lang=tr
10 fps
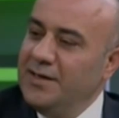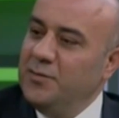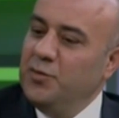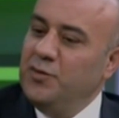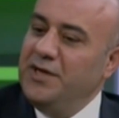
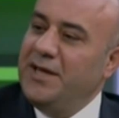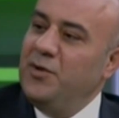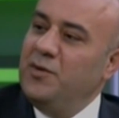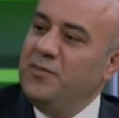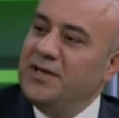Bunu
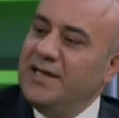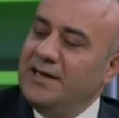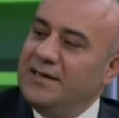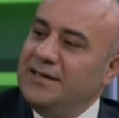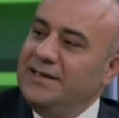2011'den
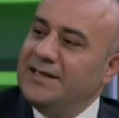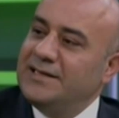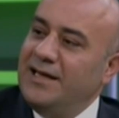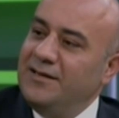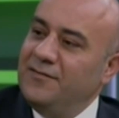
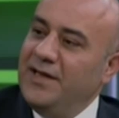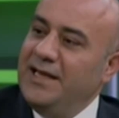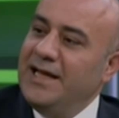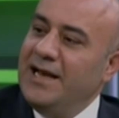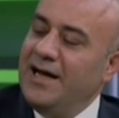yasal ve
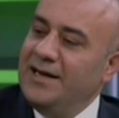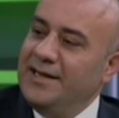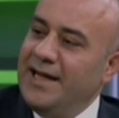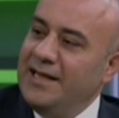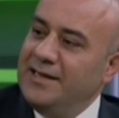legal
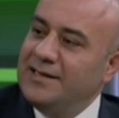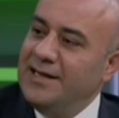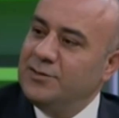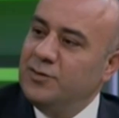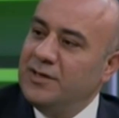haline
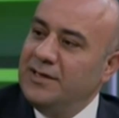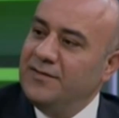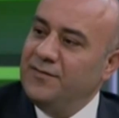geldikten sonra